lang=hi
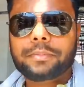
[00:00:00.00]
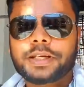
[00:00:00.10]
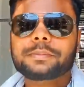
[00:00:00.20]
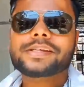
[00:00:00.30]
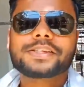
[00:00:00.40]

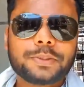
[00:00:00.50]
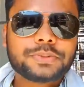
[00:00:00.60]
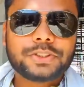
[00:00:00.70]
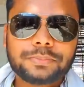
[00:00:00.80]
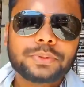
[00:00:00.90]
मेरे पास
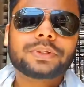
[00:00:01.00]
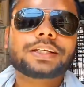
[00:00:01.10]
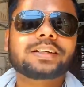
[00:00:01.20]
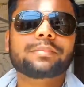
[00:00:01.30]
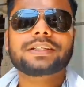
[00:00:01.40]
शब्दों
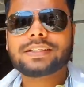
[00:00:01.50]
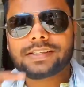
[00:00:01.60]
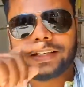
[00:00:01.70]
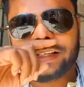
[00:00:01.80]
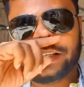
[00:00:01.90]
की कमी
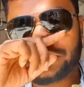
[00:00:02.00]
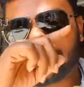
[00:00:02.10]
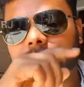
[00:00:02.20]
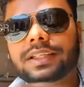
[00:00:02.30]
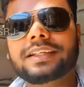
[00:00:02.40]
नज़र आ रही है
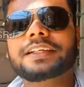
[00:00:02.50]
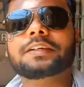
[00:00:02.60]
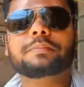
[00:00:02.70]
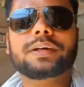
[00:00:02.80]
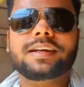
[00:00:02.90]
क्योंकि
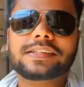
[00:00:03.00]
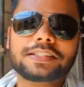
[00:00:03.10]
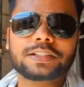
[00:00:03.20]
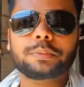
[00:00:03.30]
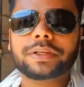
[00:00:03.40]
मैं
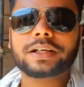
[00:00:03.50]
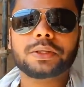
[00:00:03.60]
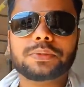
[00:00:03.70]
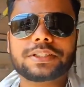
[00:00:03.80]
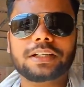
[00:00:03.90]
ऐसे जगह पर
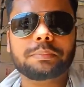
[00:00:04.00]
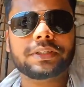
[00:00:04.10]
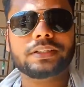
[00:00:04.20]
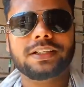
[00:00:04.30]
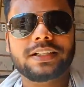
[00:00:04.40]
खड़ा हूँ जहाँ
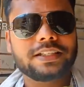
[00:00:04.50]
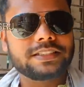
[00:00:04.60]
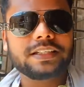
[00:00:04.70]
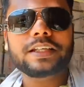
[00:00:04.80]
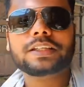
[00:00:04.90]
पर
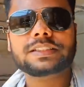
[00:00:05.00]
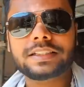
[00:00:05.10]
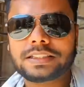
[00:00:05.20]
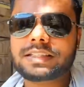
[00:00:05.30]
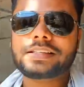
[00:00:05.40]
जिन्हें
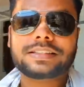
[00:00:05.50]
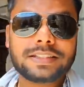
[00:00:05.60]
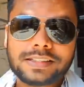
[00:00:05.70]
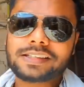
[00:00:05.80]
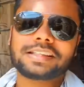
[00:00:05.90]
जिनकी
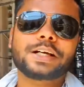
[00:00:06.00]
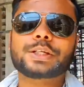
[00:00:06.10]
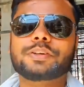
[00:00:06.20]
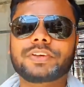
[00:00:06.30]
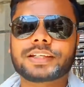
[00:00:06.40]
जिस
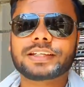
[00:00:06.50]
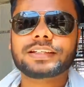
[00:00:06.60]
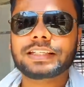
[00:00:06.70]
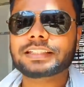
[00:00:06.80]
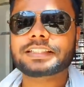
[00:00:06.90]
स्थान की
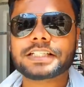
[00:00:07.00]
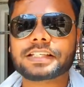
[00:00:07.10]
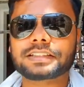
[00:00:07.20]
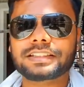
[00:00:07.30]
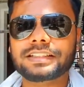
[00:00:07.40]
व्याख्या नहीं की जा
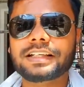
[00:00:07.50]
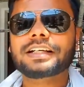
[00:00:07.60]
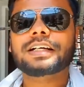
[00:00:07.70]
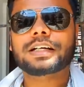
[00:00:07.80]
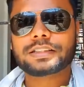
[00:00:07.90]
सकती
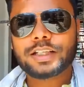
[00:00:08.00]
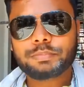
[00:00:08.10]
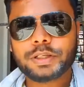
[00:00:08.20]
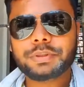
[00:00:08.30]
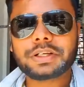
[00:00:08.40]

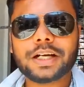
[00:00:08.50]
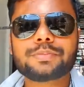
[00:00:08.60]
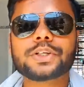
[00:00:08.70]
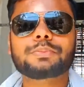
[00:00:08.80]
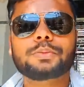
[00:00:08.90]
अर्थात मैं अभी
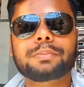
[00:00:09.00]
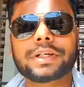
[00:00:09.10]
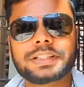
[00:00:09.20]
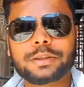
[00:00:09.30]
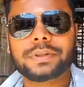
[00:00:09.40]
राम जन्मभूमि
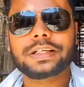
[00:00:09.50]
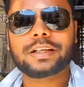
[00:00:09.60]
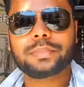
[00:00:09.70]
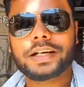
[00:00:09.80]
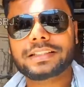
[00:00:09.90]
मंदिर पर
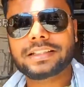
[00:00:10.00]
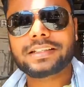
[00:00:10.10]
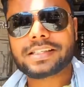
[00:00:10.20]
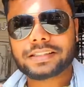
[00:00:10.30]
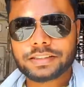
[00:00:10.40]

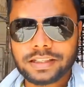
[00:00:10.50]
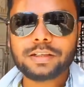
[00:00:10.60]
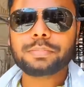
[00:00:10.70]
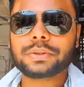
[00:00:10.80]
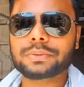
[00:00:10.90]
निर्माणाधीन
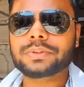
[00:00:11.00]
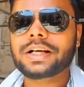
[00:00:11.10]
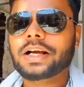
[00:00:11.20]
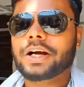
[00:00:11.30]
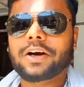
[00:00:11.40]
स्थल पर हूँ
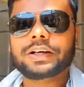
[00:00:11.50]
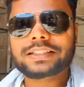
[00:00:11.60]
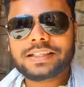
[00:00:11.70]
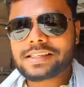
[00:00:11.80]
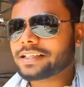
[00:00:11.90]
और ये